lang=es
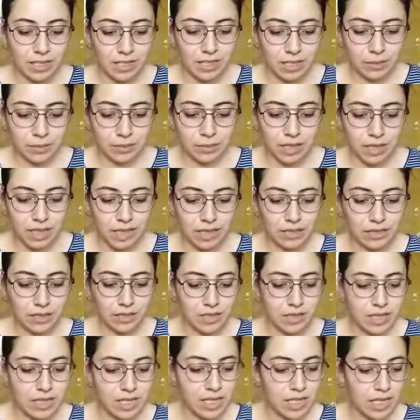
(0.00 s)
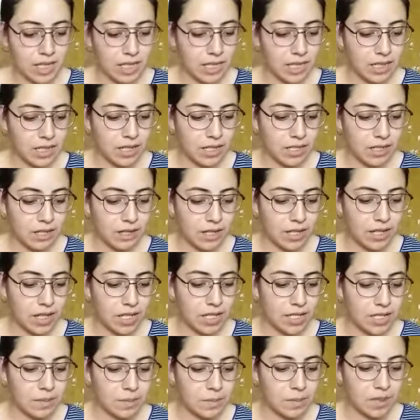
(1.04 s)
Dibujé entonces el interior de
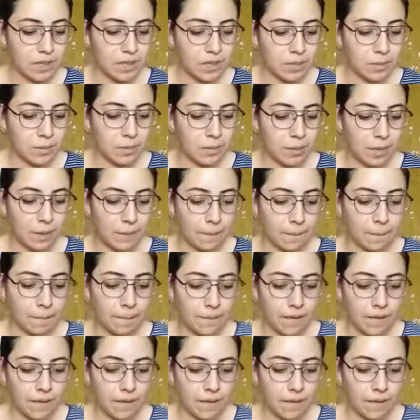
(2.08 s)
la serpiente boa,